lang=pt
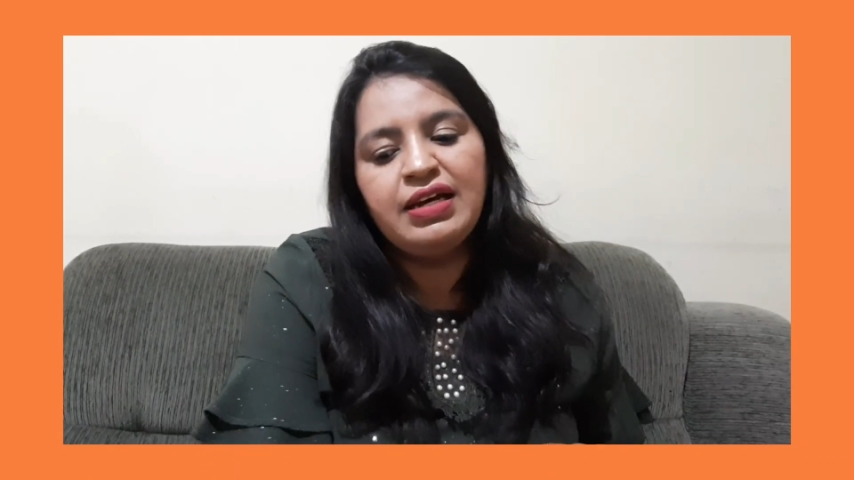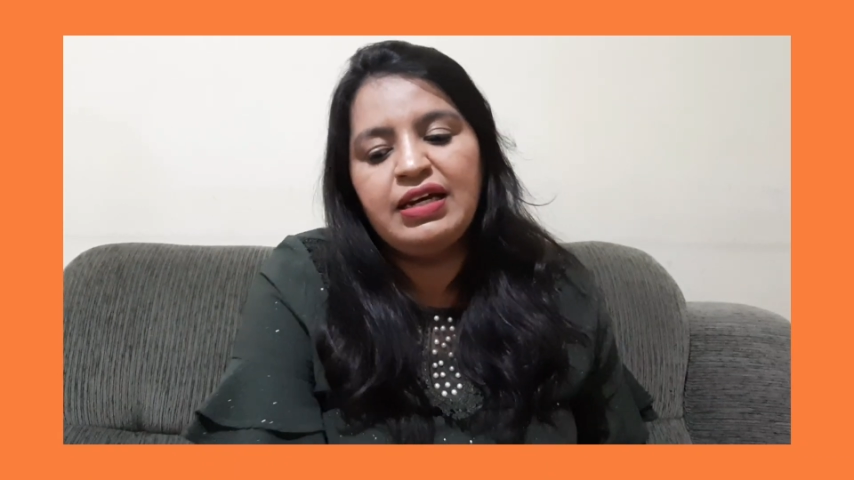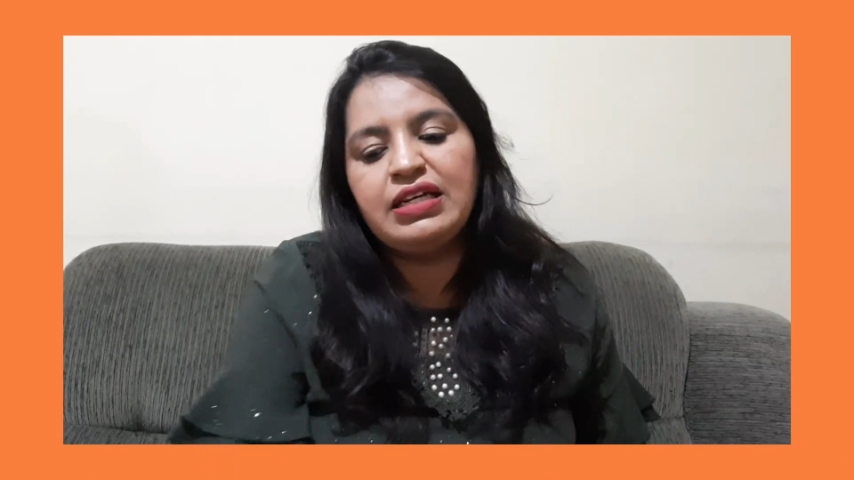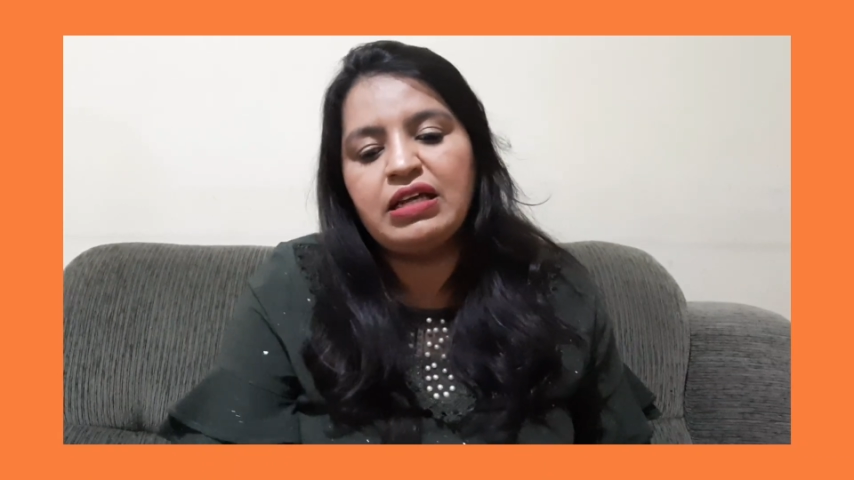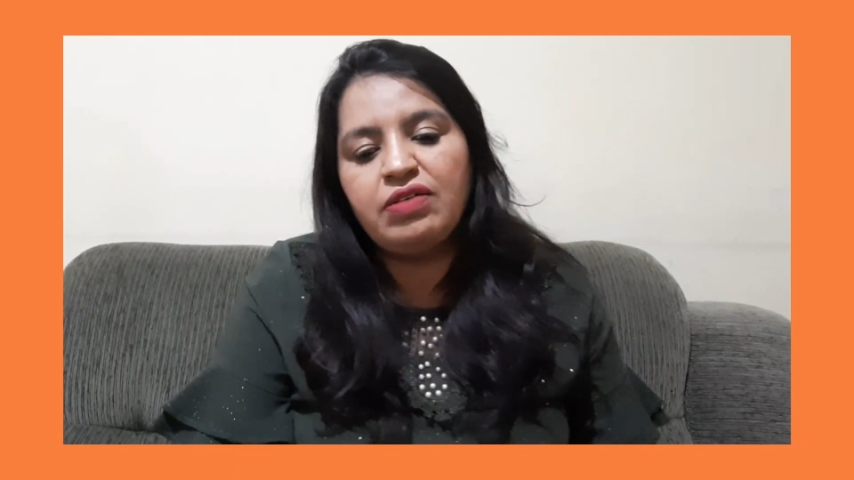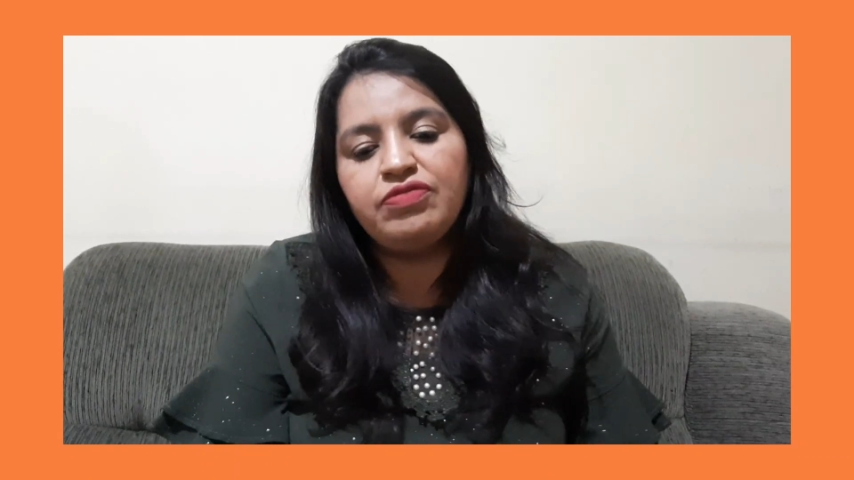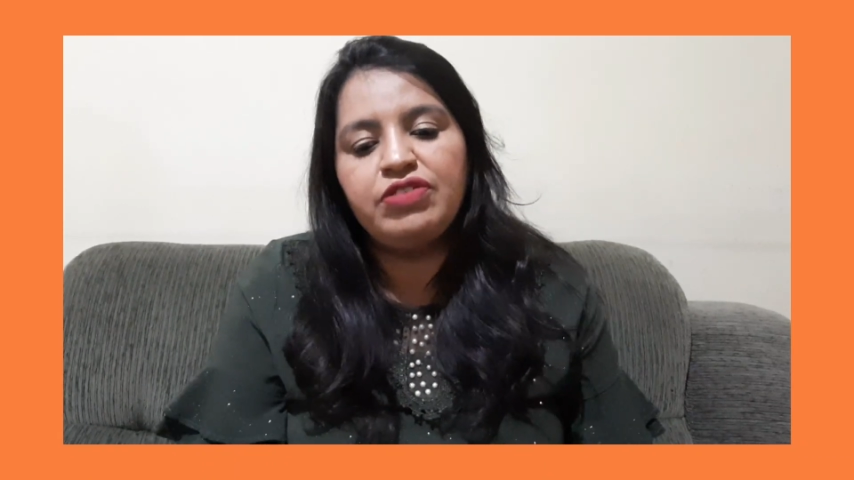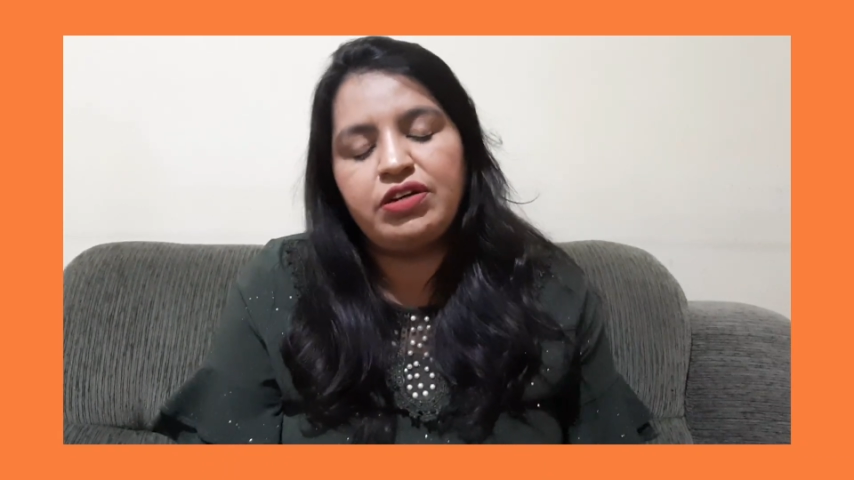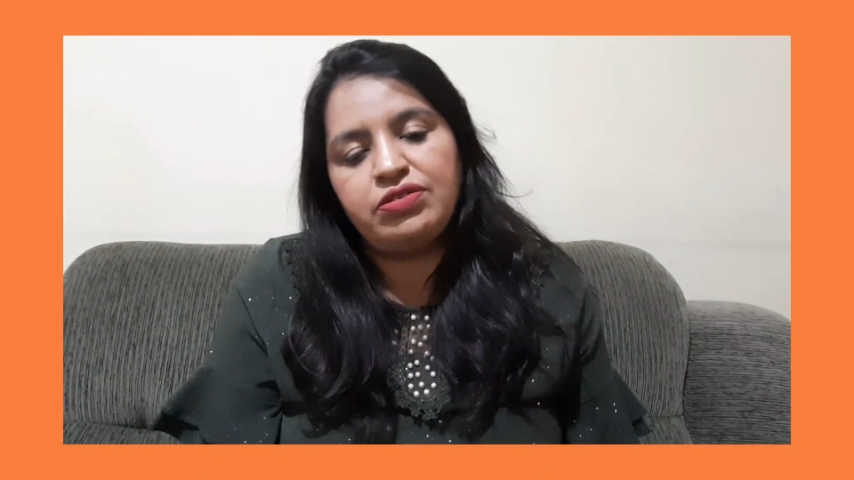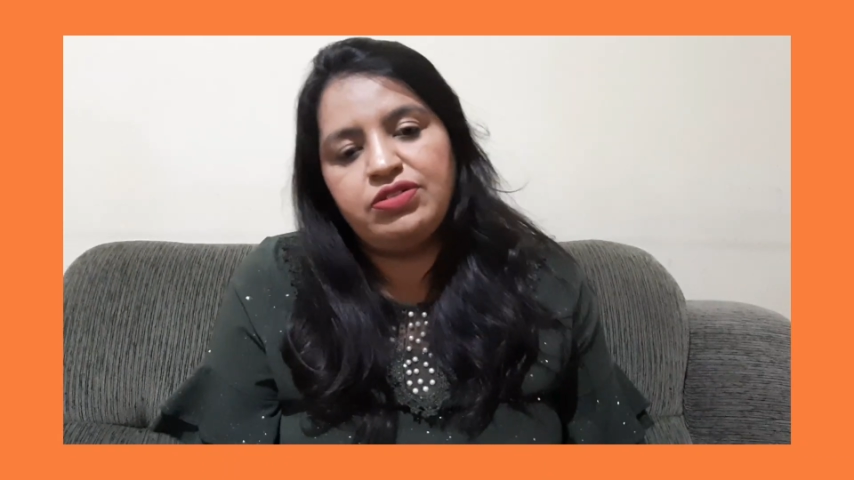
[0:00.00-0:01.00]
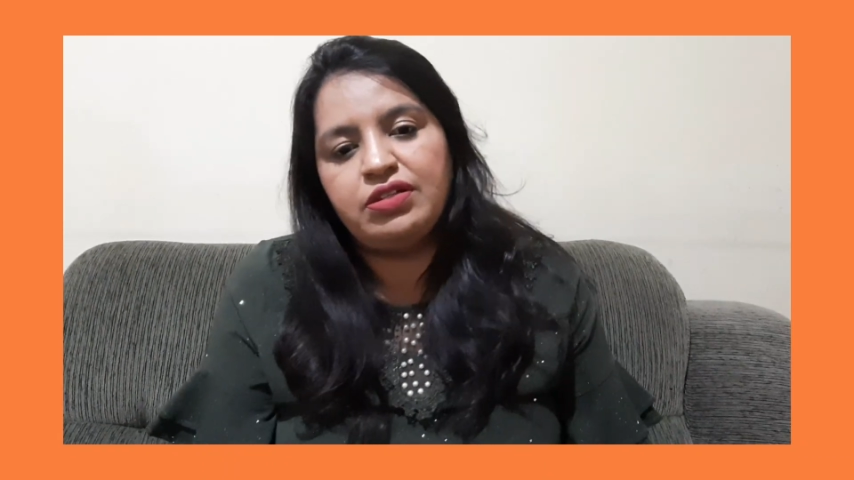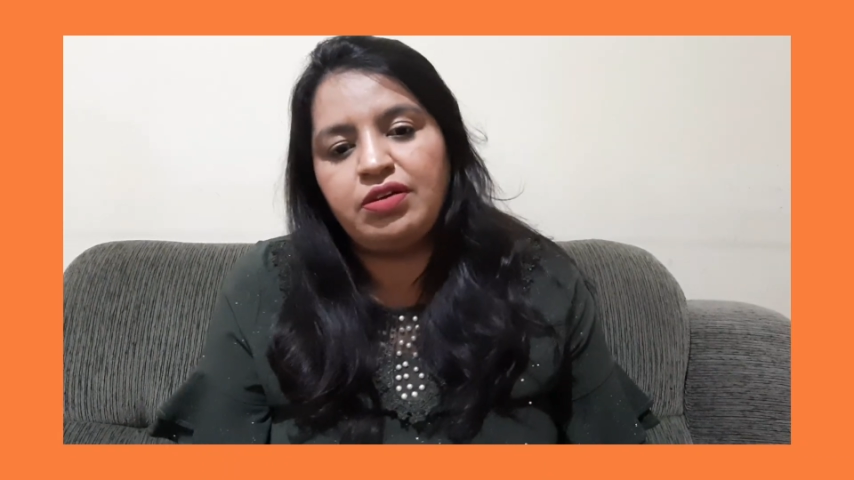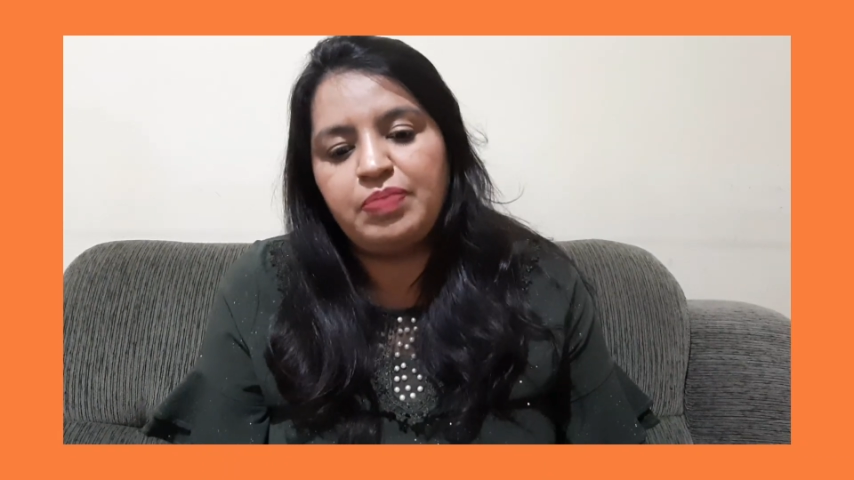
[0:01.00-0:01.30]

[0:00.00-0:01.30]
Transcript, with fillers: Então eu só tô